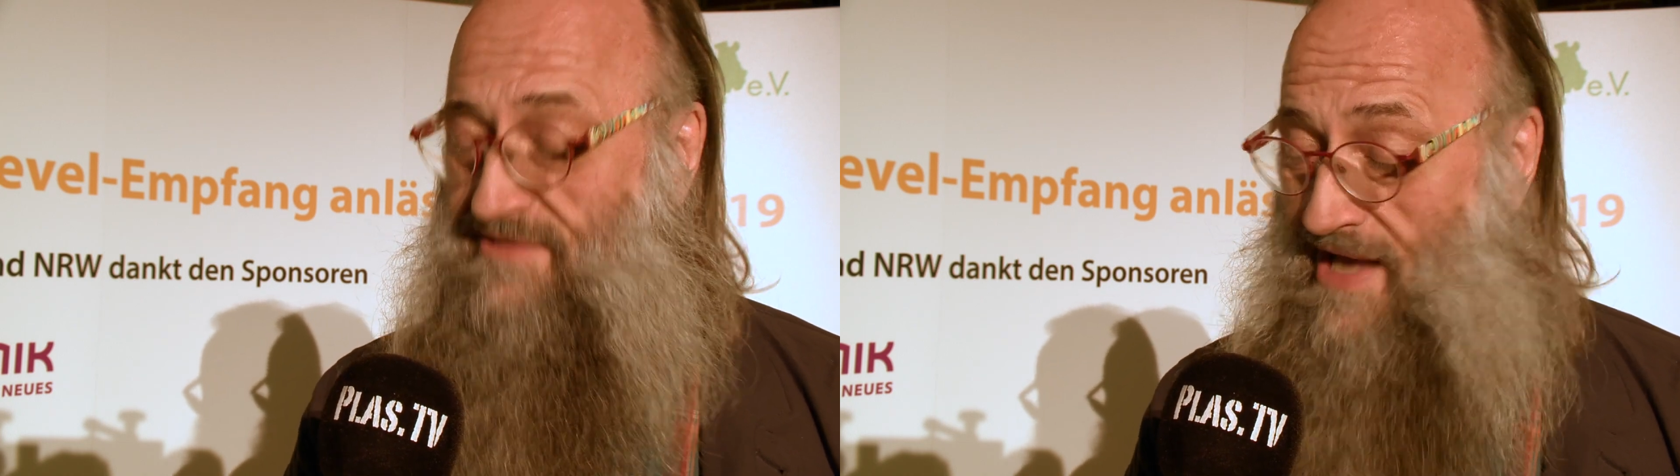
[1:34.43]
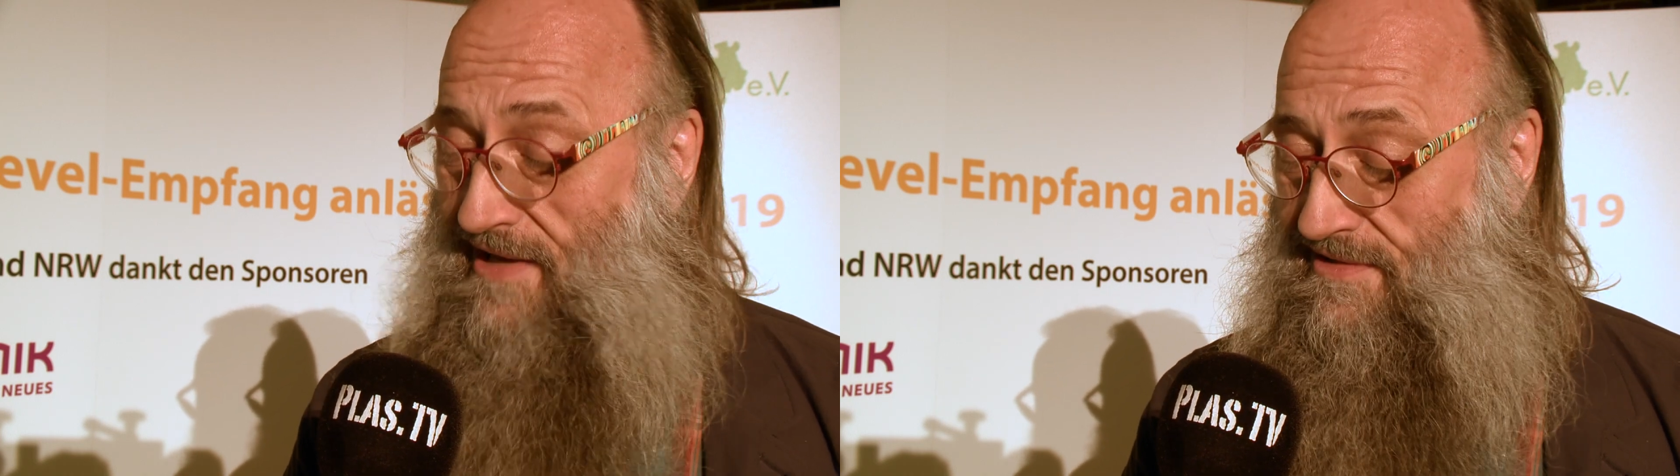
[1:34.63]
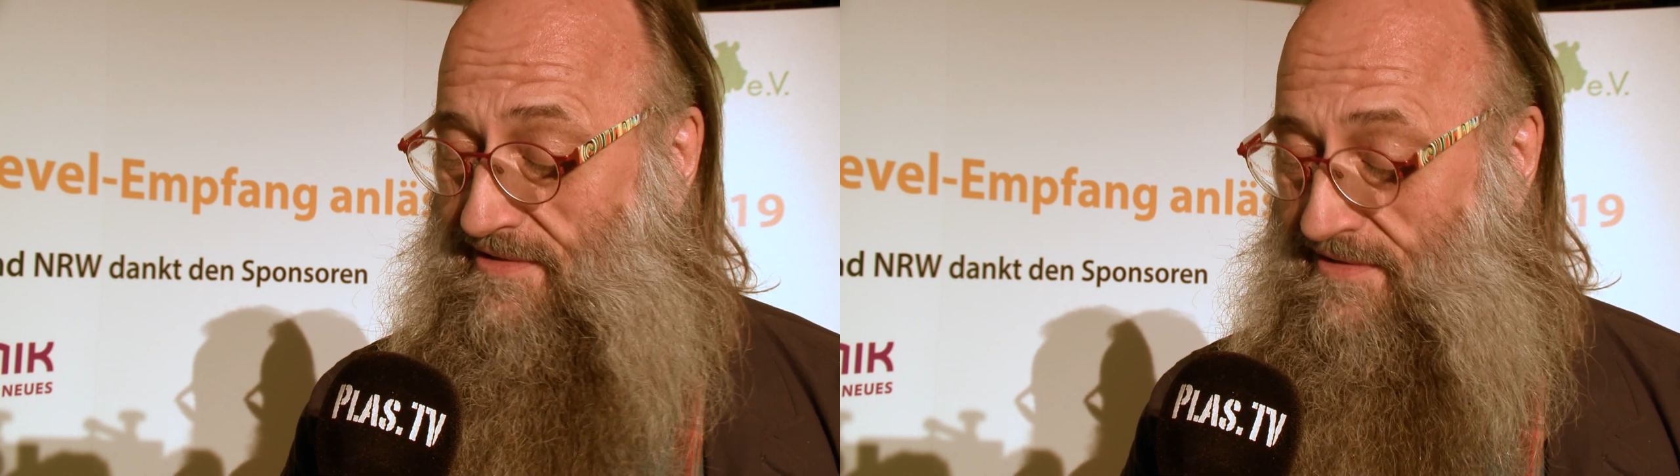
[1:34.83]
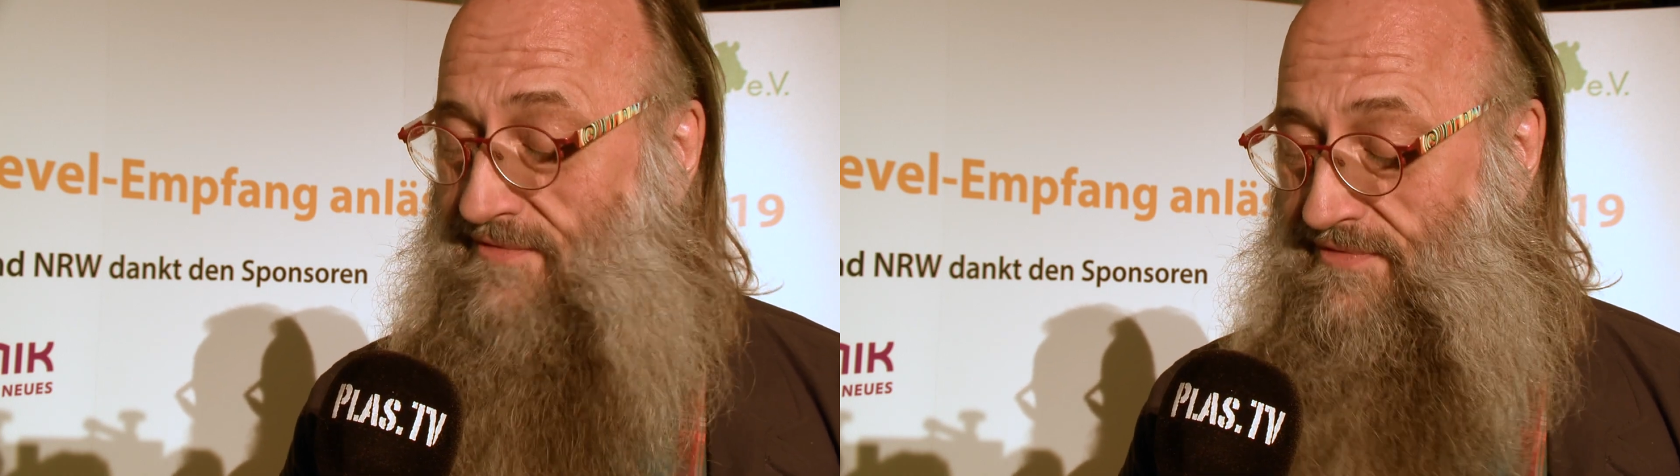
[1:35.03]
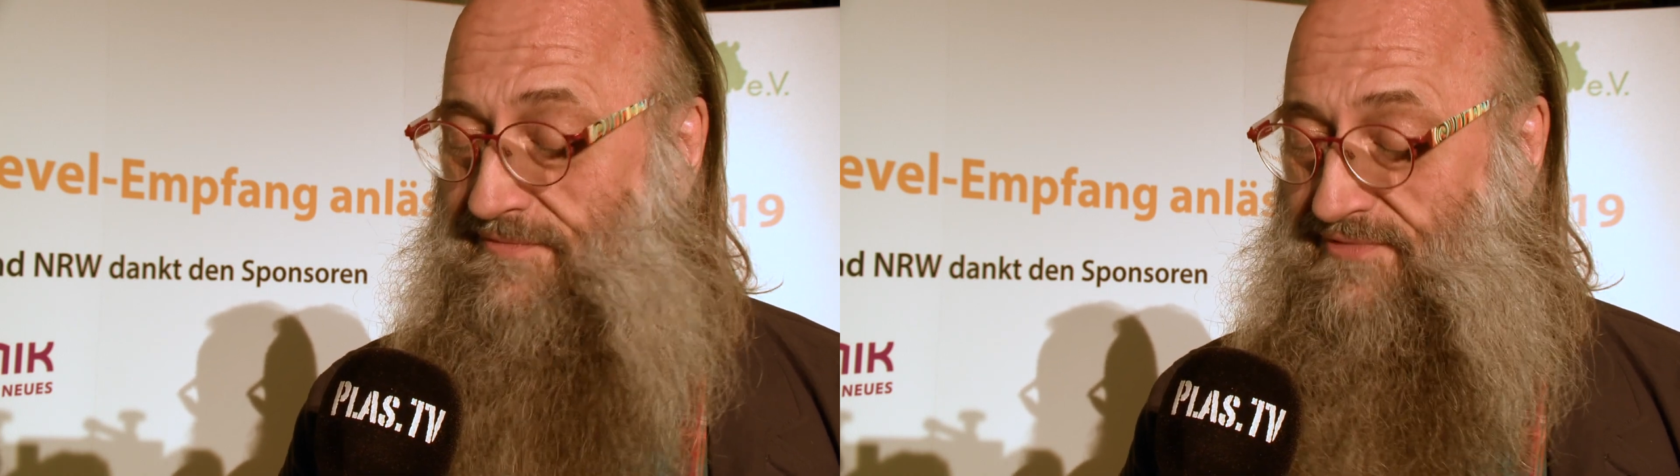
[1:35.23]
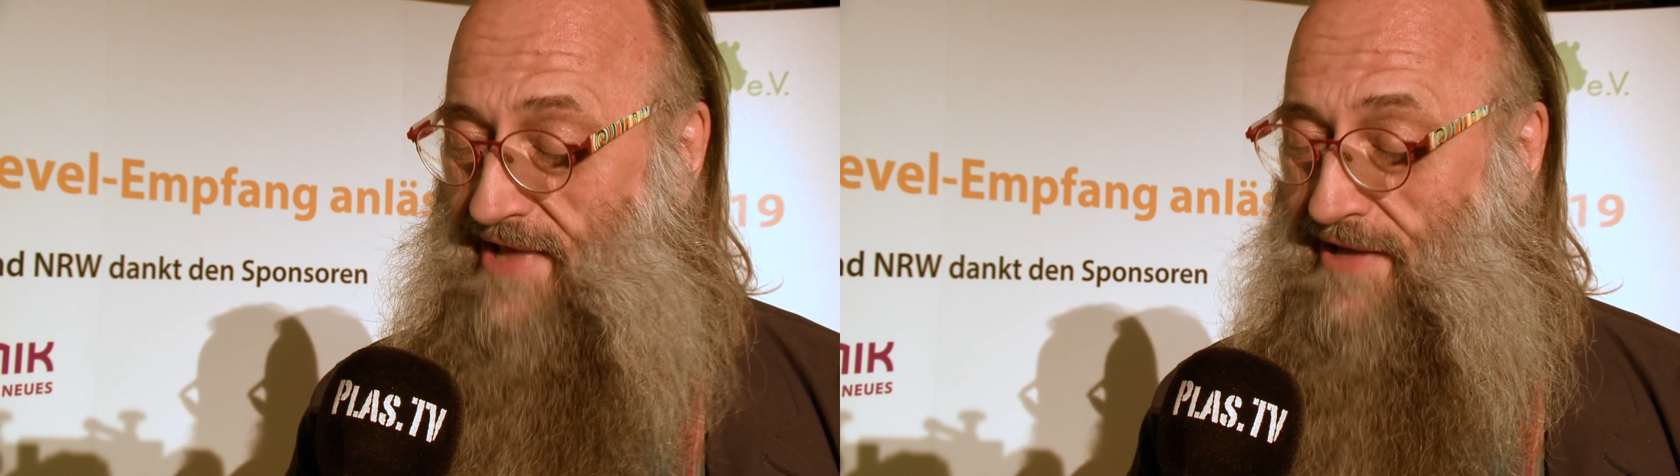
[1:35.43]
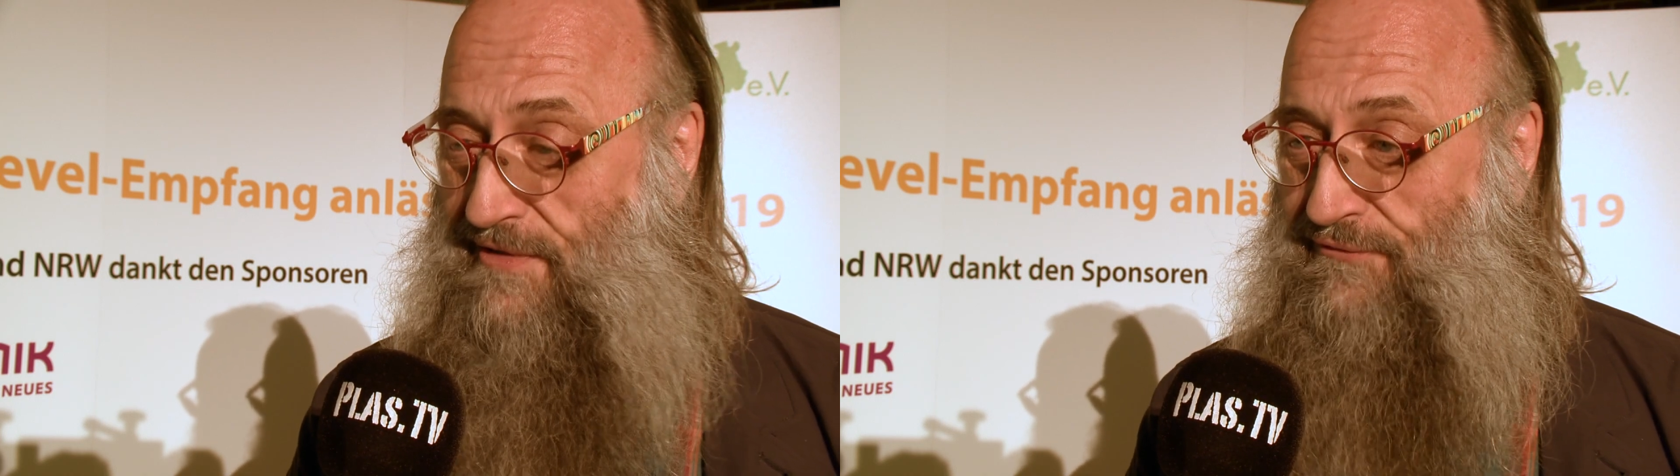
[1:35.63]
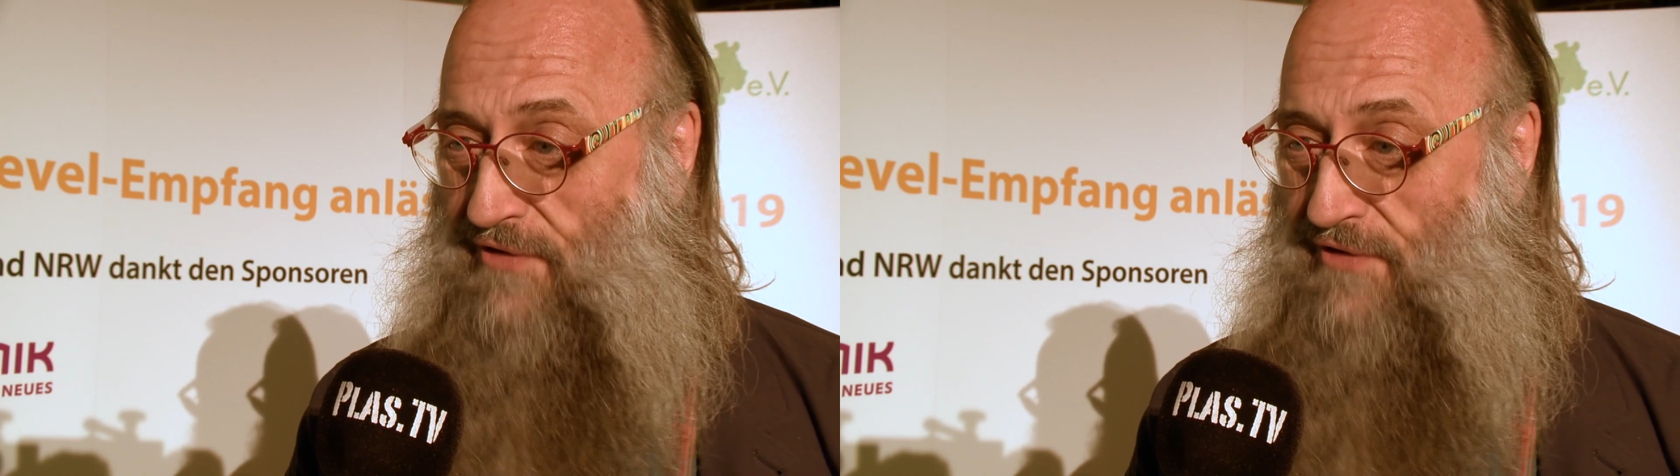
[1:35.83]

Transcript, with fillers: Taten, Taten